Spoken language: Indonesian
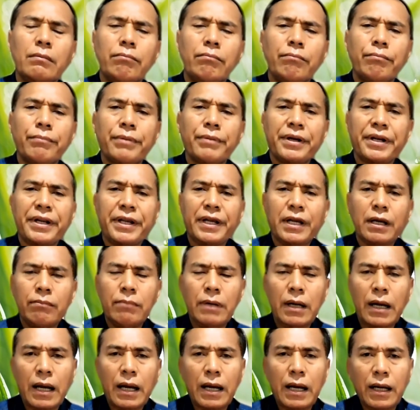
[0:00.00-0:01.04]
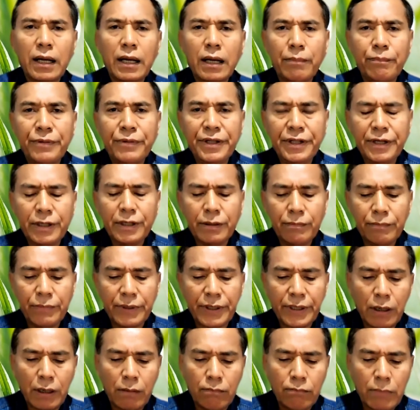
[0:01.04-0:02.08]
Mereka menganggap diri
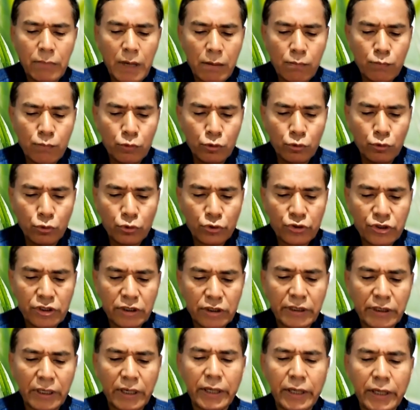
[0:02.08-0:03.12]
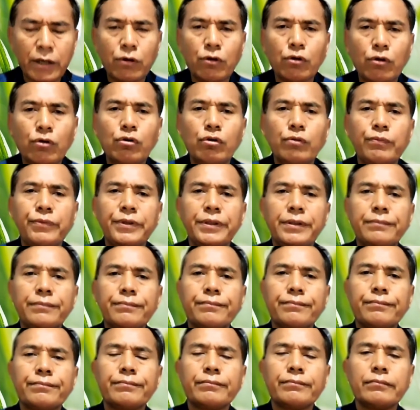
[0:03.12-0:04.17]
mereka makmur secara ekonomi.
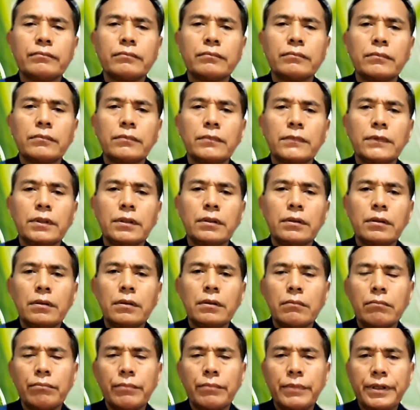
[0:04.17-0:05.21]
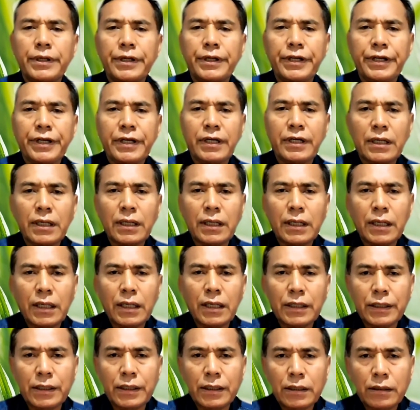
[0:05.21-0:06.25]
Mereka
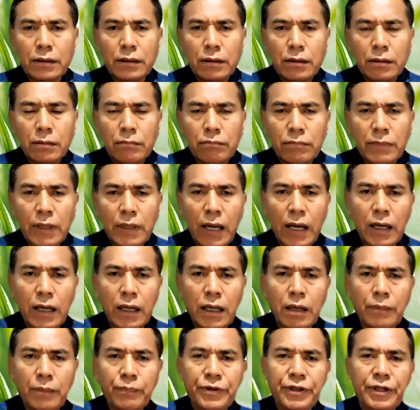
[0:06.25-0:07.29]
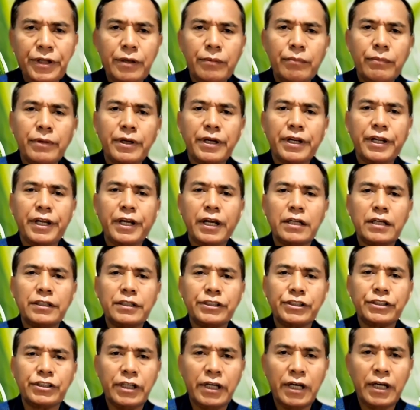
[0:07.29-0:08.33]
menganggap diri mereka
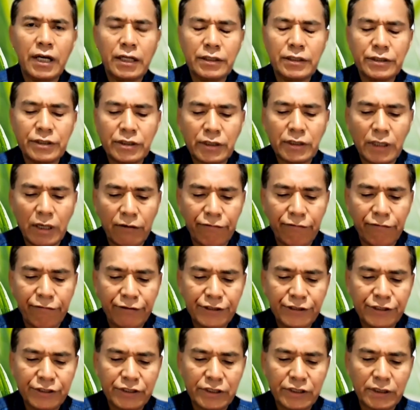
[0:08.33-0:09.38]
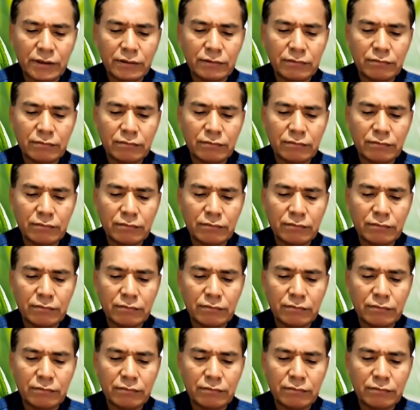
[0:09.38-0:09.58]
sehat secara fisik.